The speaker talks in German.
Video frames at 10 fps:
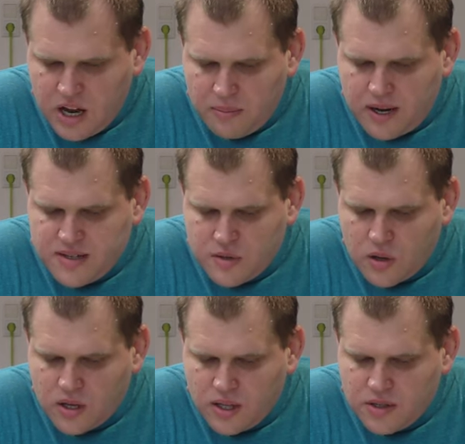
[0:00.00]
Bei
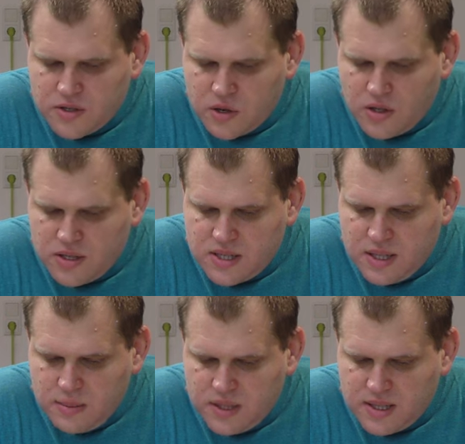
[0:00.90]
Säuglingen sollten Sie
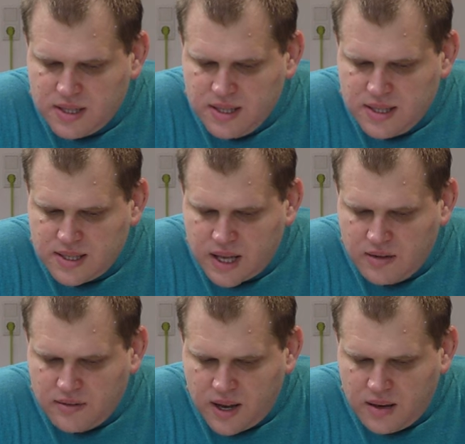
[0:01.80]
die Mittel nicht
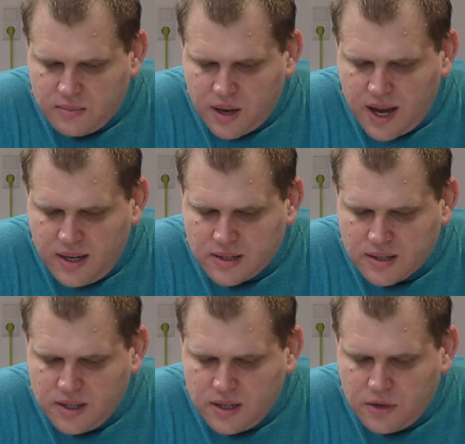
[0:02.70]
anwenden. Bei älteren
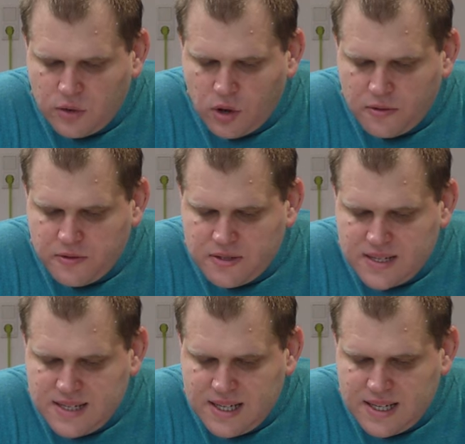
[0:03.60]
Kindern dürfen
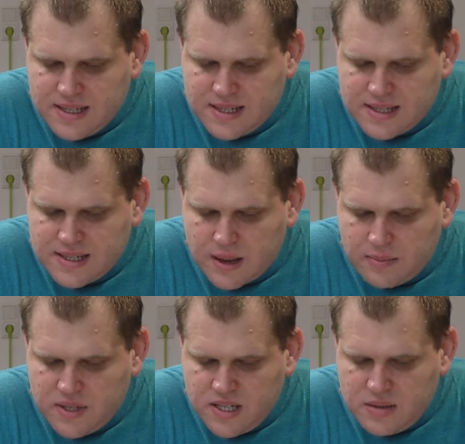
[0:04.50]
Sie
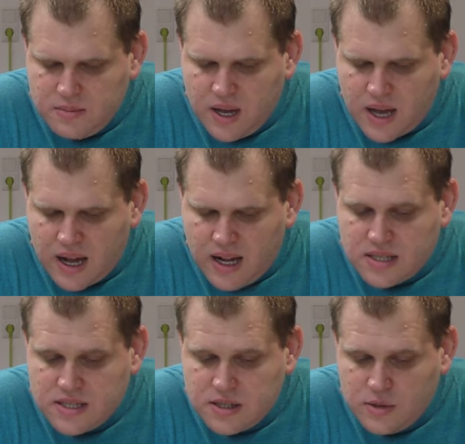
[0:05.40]
insgesamt nicht mehr
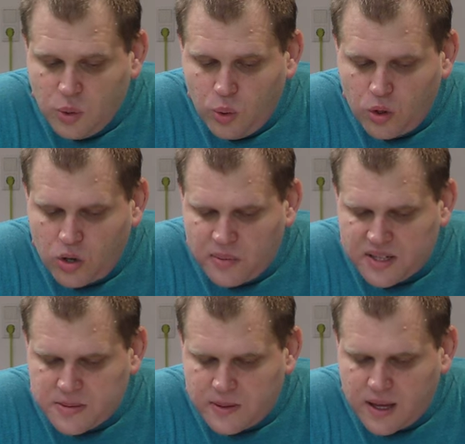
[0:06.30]
als
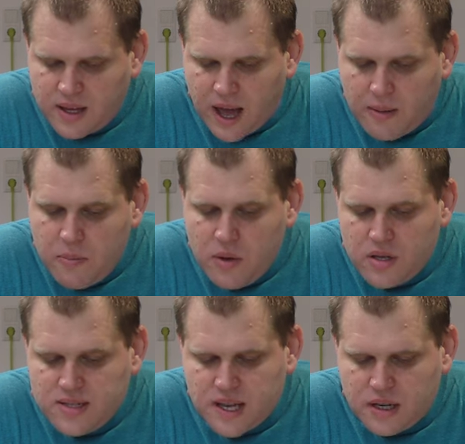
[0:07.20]
0,2 Gramm
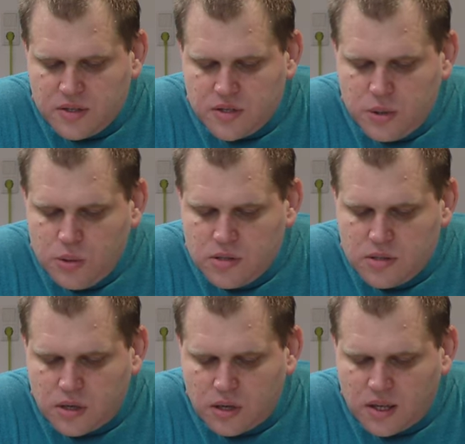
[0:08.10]

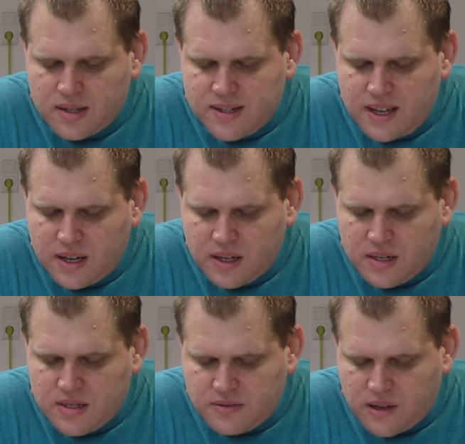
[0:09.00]
Salicylsäure
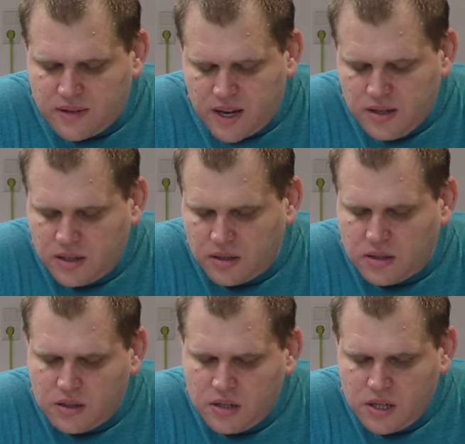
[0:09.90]
täglich verwenden.